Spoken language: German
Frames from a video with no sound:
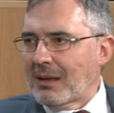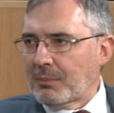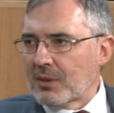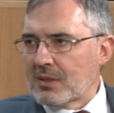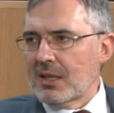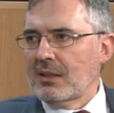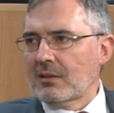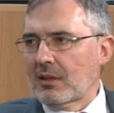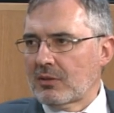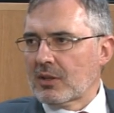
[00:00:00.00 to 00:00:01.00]
Prozent
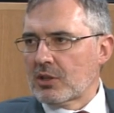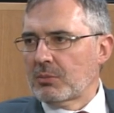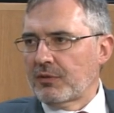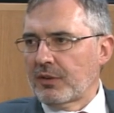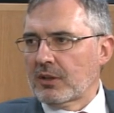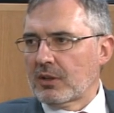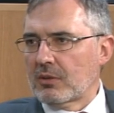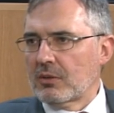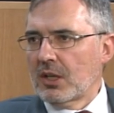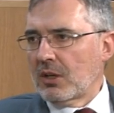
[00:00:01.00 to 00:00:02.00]
der türkischen
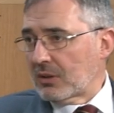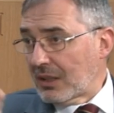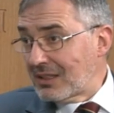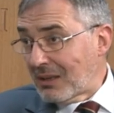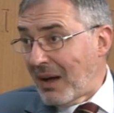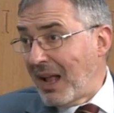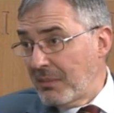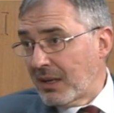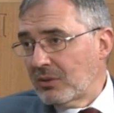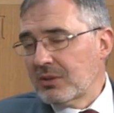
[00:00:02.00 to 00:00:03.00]
Bevölkerung oder nicht einmal
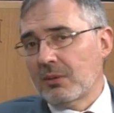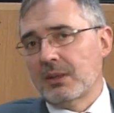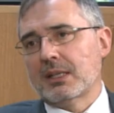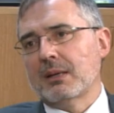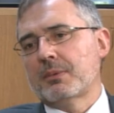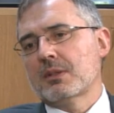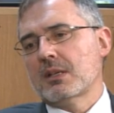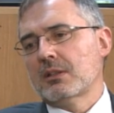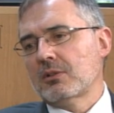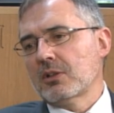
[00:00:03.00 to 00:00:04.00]
mehr 0,3
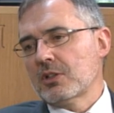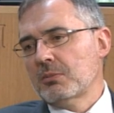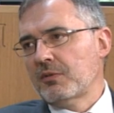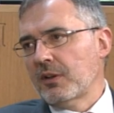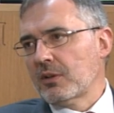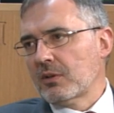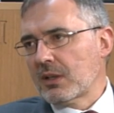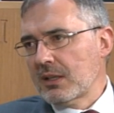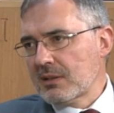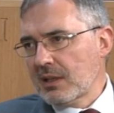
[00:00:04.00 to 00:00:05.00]
Prozent der türkischen Bevölkerung
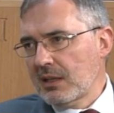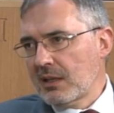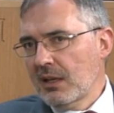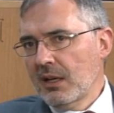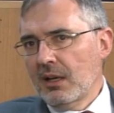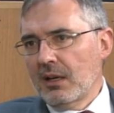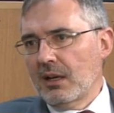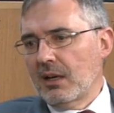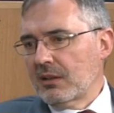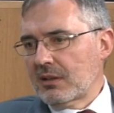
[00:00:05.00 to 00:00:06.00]
christlich.
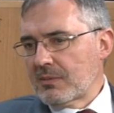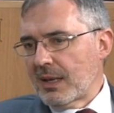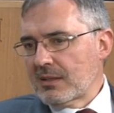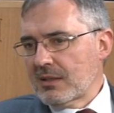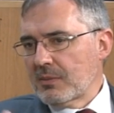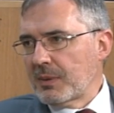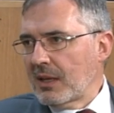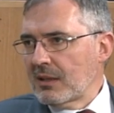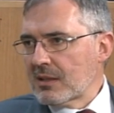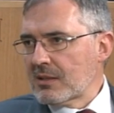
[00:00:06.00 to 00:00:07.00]
Äh, das waren sie zu
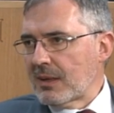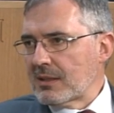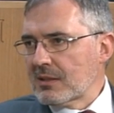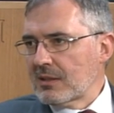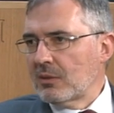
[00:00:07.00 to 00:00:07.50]
Beginn des 20.